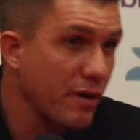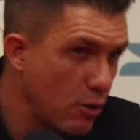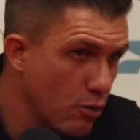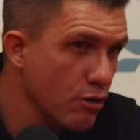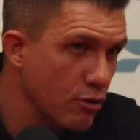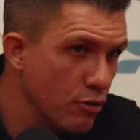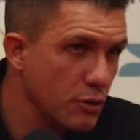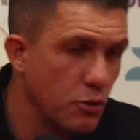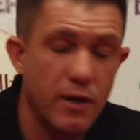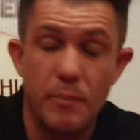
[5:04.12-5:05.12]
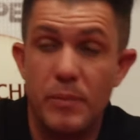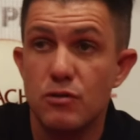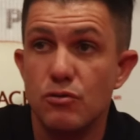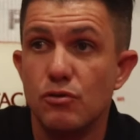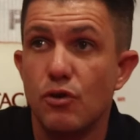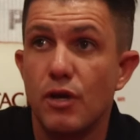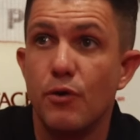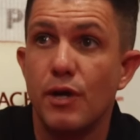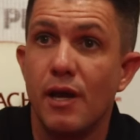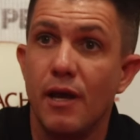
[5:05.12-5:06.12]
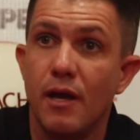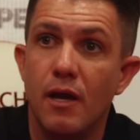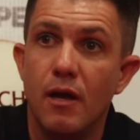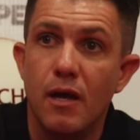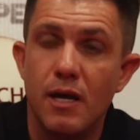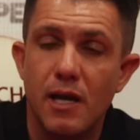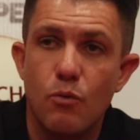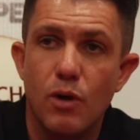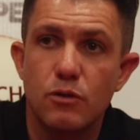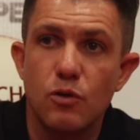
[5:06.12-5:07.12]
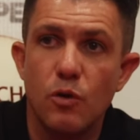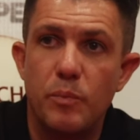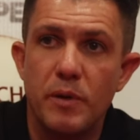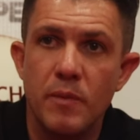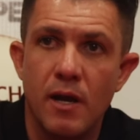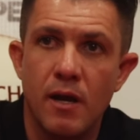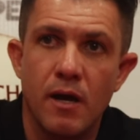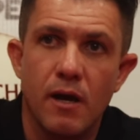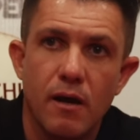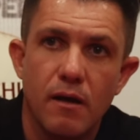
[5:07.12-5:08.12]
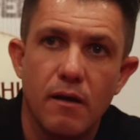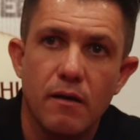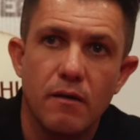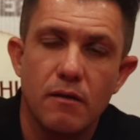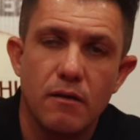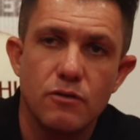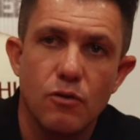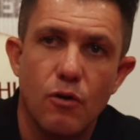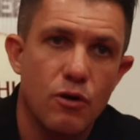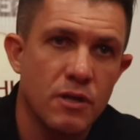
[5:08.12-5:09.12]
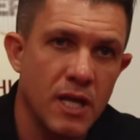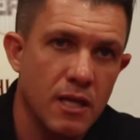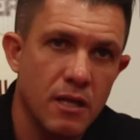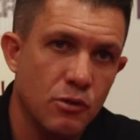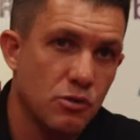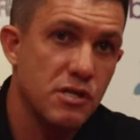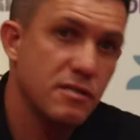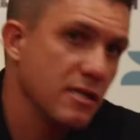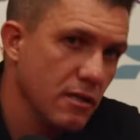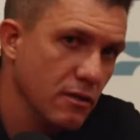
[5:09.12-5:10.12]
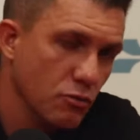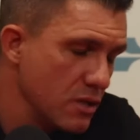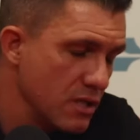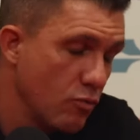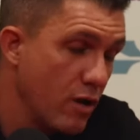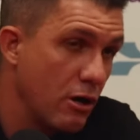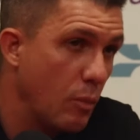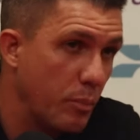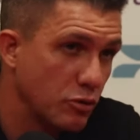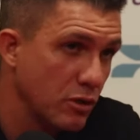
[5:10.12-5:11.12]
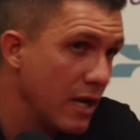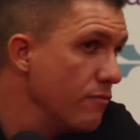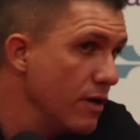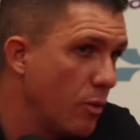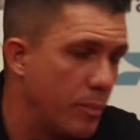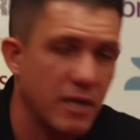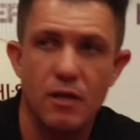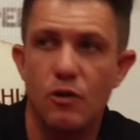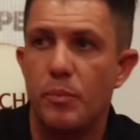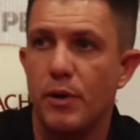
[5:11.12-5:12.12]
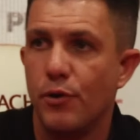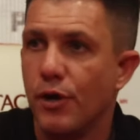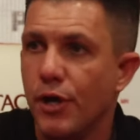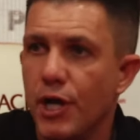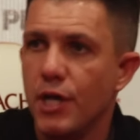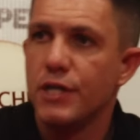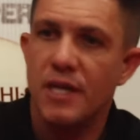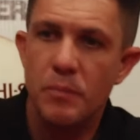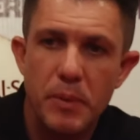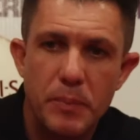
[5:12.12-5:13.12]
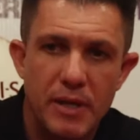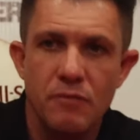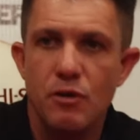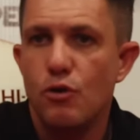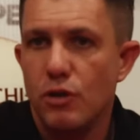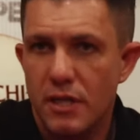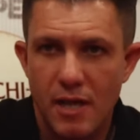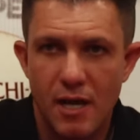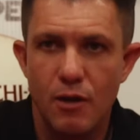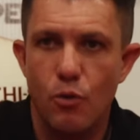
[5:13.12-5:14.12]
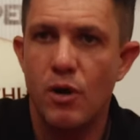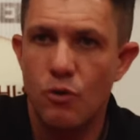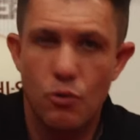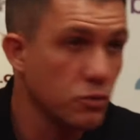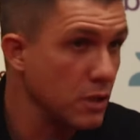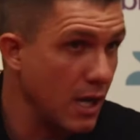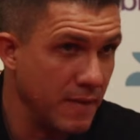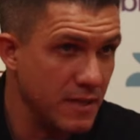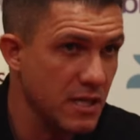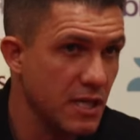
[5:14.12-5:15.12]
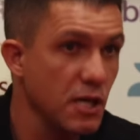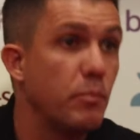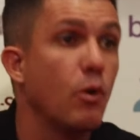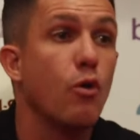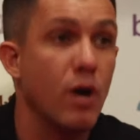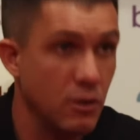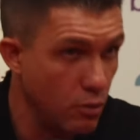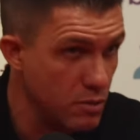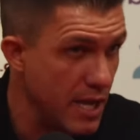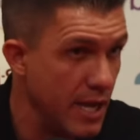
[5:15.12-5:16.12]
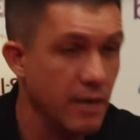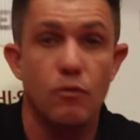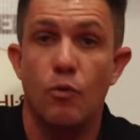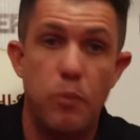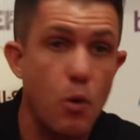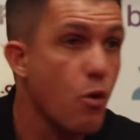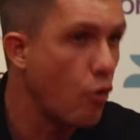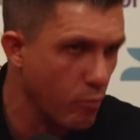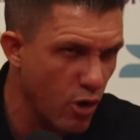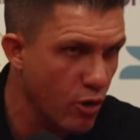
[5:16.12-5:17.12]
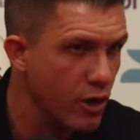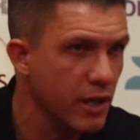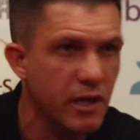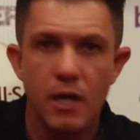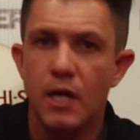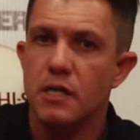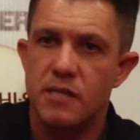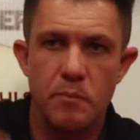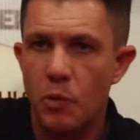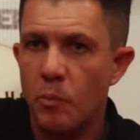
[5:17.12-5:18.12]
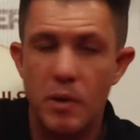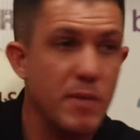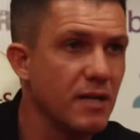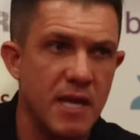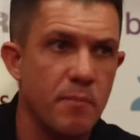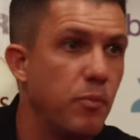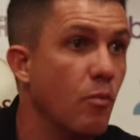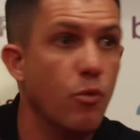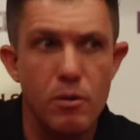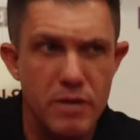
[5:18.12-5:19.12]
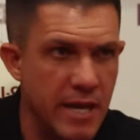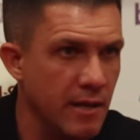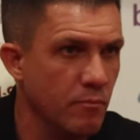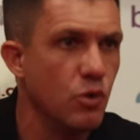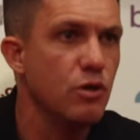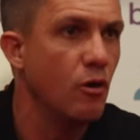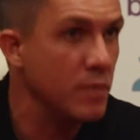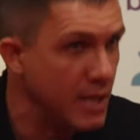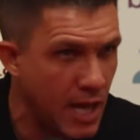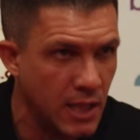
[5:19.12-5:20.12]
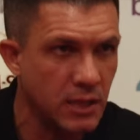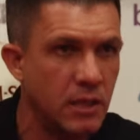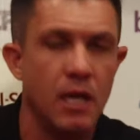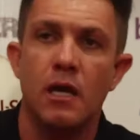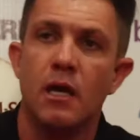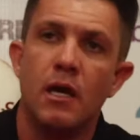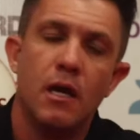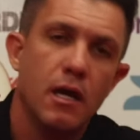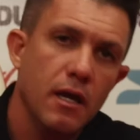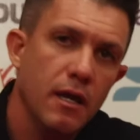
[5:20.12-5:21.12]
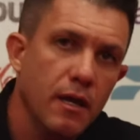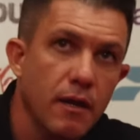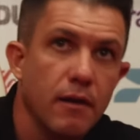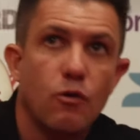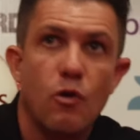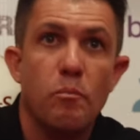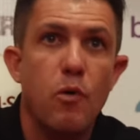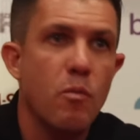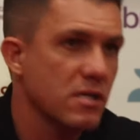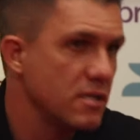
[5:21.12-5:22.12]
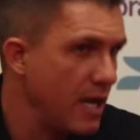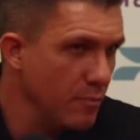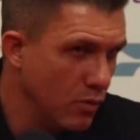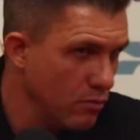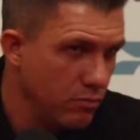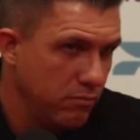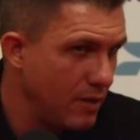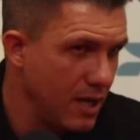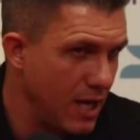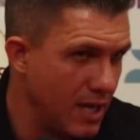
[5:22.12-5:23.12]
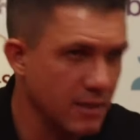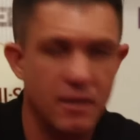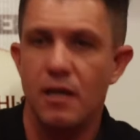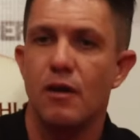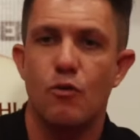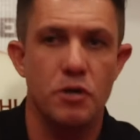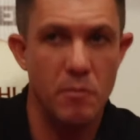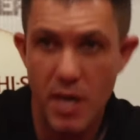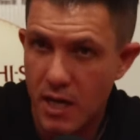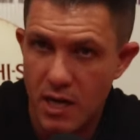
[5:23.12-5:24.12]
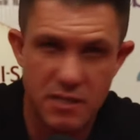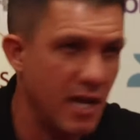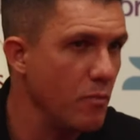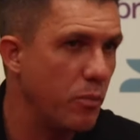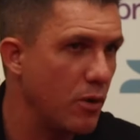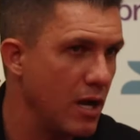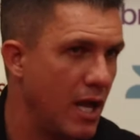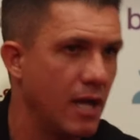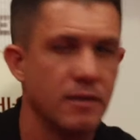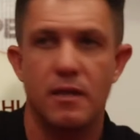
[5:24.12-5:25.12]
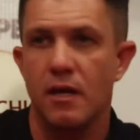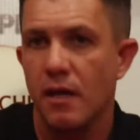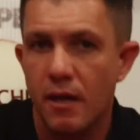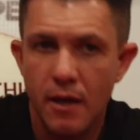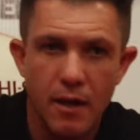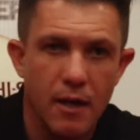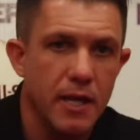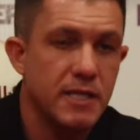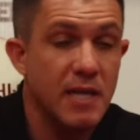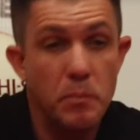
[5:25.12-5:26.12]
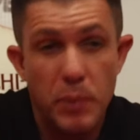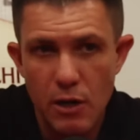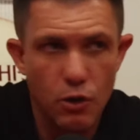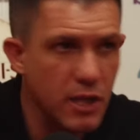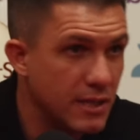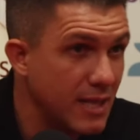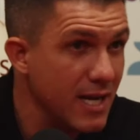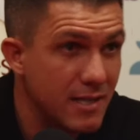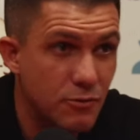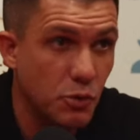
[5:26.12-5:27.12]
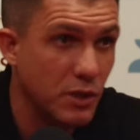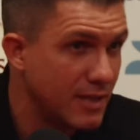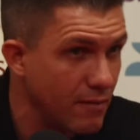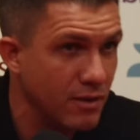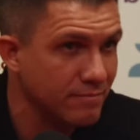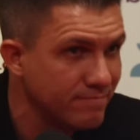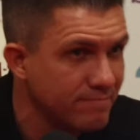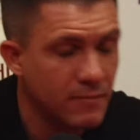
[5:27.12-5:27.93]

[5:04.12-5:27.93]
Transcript: recuerdo ¿no? de todo lo que pasó. Yo creo que en las cuatro primeras jornadas, no sé si ustedes tuvieron la oportunidad de ver los partidos, pero siempre perdiendo los detalles, jugando contra grandes equipos, jugando bien, un poco como hoy, siempre un primer tiempo muy bien, muy dominante. Eh, con Puma salimos adelante, con América salimos por delante, y siempre en los detalles nos estaban